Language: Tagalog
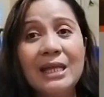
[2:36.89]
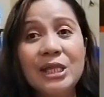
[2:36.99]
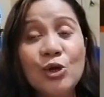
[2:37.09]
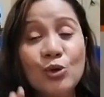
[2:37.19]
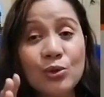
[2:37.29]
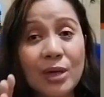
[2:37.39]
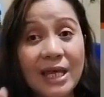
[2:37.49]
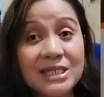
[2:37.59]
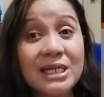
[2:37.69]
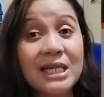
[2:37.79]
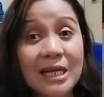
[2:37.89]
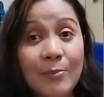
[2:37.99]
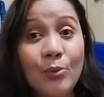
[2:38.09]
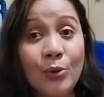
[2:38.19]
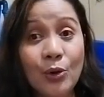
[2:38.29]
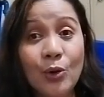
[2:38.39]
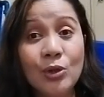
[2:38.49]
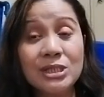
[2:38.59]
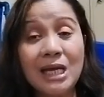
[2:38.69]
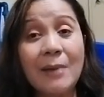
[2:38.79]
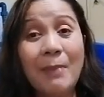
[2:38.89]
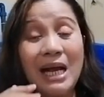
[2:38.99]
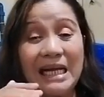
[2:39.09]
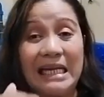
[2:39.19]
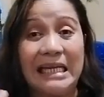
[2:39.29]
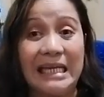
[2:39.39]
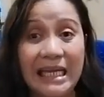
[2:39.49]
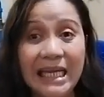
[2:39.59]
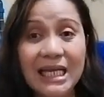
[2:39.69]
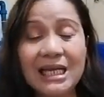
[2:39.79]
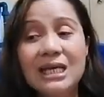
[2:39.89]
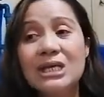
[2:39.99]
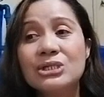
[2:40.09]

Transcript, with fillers: deodorizer din na po yun, tsaka pang cleaning.